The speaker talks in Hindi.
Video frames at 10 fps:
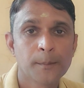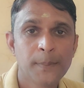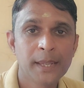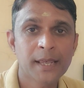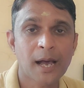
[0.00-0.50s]

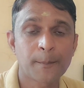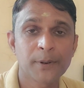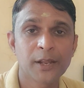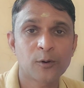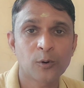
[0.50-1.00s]
भी
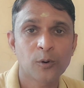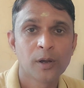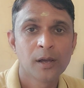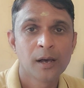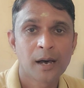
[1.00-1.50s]
अपने को
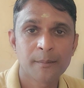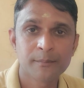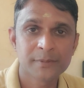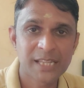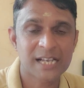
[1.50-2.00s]

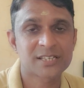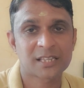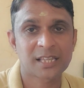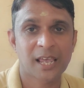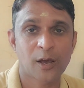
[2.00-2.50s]
हम देख
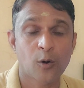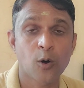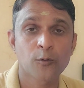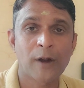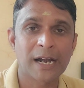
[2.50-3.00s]
सकते हैं
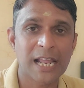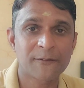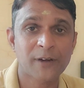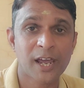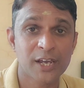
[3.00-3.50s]
और वाइल्ड
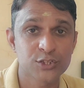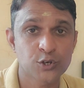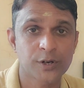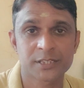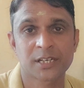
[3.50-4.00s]
लाइफ का
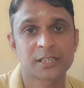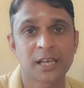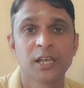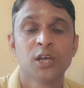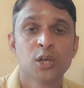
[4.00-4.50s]
एंजॉय कर सकते
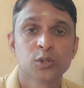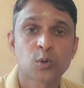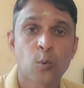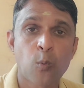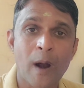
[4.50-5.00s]
हैं
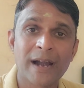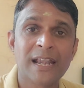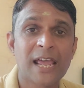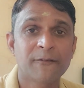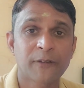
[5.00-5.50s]
तो
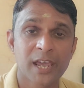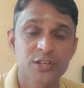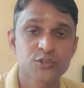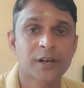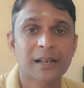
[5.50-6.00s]
वाइल्ड लाइफ
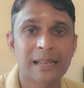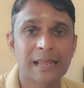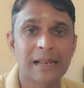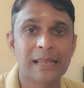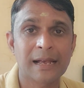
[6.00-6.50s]
एंजॉय
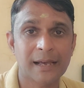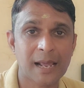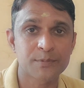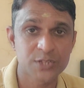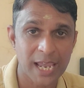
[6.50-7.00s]
करने के लिए
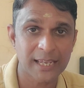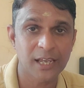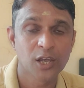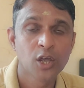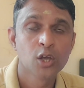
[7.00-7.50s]
अगर आप
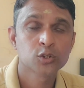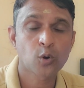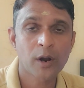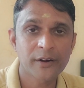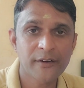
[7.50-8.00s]
जाएंगे
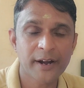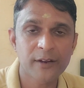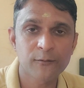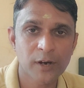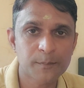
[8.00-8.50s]
तो
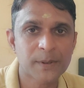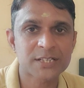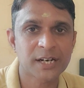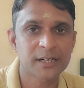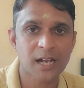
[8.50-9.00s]
101
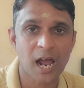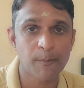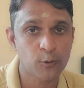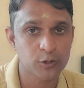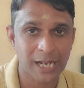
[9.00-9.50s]
परसेंट
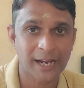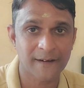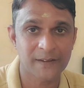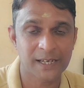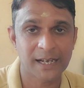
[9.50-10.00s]
आपको
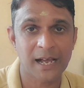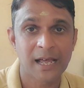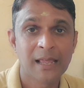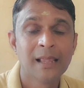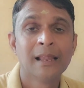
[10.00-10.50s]
टाइगर
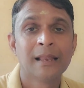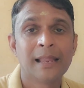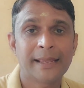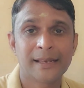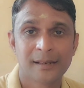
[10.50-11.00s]
दिखेगा
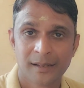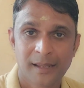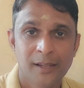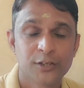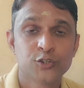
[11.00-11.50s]
लेकिन
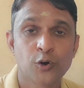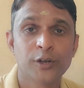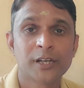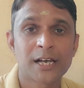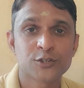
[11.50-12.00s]
जो
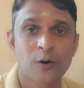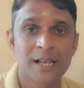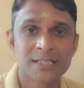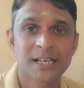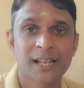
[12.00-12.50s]
इनका जो
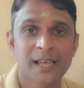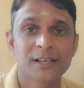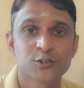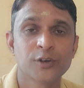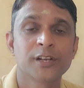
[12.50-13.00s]
आंसर है जो